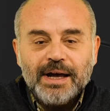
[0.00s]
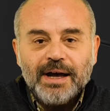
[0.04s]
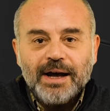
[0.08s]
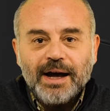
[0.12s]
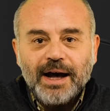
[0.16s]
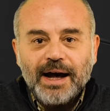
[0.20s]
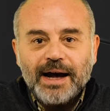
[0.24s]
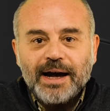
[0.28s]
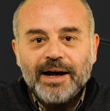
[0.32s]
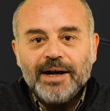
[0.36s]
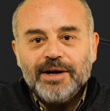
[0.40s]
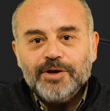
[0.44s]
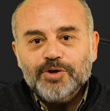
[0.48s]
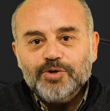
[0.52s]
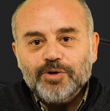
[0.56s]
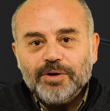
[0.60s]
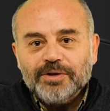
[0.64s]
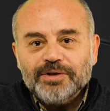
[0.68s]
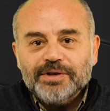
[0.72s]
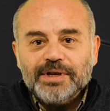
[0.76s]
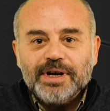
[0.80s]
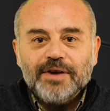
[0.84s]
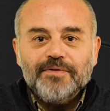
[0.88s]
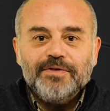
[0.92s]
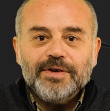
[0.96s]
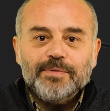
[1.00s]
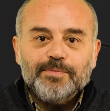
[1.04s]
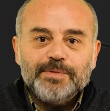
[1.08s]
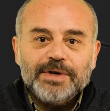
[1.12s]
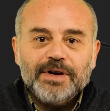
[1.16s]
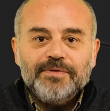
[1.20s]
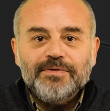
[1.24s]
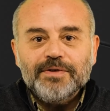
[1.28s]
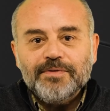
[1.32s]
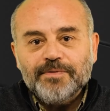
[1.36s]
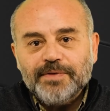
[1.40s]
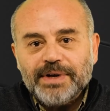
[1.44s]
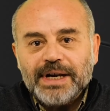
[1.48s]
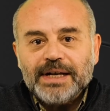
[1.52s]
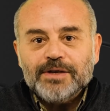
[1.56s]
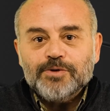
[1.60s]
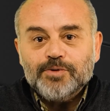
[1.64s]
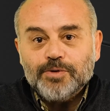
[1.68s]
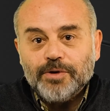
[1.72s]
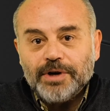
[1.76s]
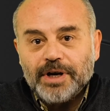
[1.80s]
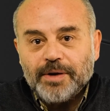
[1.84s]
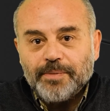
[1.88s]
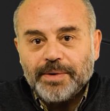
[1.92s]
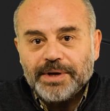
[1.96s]
Ha çok trafik mürafik filan
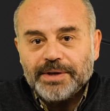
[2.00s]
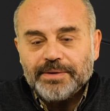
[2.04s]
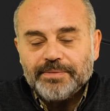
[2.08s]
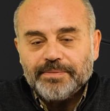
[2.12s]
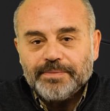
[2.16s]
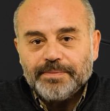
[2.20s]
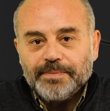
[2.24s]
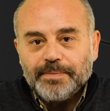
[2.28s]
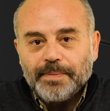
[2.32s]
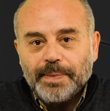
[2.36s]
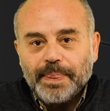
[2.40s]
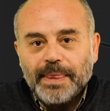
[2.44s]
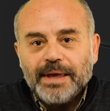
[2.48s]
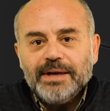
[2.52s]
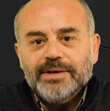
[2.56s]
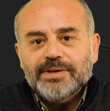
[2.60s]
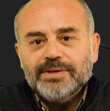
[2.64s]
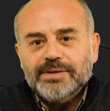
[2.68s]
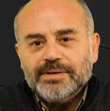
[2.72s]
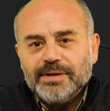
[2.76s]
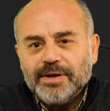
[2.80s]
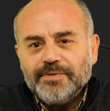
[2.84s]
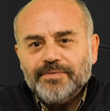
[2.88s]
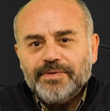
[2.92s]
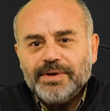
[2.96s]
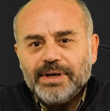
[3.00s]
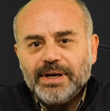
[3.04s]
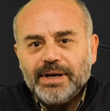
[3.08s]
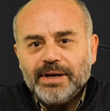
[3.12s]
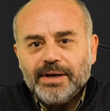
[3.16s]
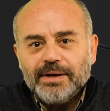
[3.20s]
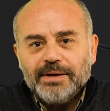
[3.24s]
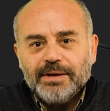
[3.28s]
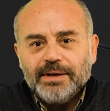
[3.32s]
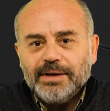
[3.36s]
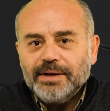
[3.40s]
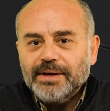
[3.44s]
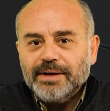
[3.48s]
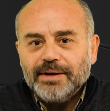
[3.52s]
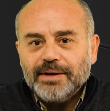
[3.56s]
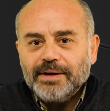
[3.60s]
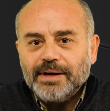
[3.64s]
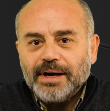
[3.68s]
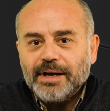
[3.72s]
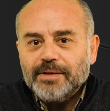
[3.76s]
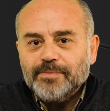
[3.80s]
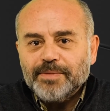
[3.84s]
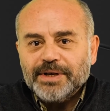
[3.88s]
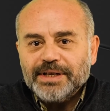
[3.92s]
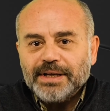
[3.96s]
söylemeyin hiç trafiğe e,
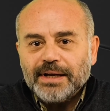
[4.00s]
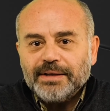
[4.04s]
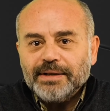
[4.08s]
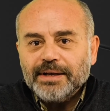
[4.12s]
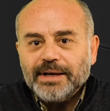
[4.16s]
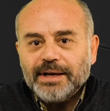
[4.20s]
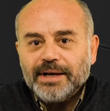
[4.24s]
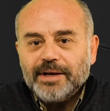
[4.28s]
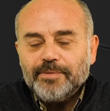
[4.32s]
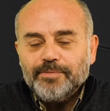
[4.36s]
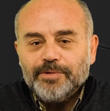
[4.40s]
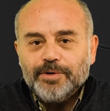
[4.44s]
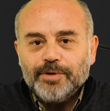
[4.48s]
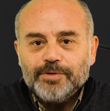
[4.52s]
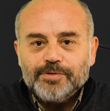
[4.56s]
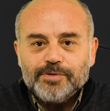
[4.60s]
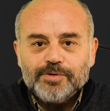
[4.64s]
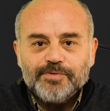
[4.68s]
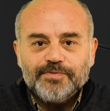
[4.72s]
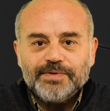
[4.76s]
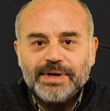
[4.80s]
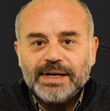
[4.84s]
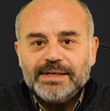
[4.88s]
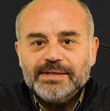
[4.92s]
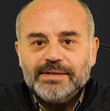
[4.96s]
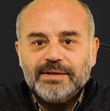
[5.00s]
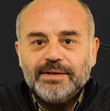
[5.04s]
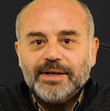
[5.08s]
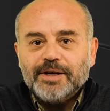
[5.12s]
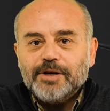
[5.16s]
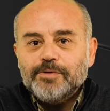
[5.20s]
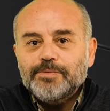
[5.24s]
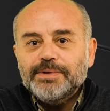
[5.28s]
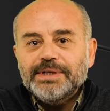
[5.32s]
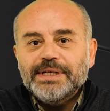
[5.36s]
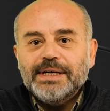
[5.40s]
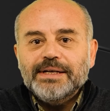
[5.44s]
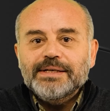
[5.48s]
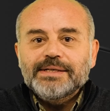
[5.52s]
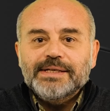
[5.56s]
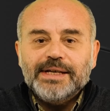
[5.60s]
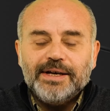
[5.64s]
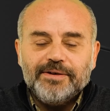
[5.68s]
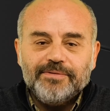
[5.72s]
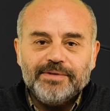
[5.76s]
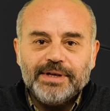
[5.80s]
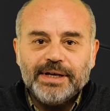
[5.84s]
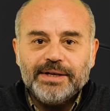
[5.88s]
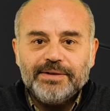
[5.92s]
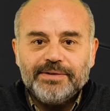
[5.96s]
kalmadan da gelebiliyorsun. Fransa takımının yarısı
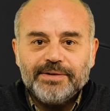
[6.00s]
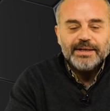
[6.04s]
evdeydi.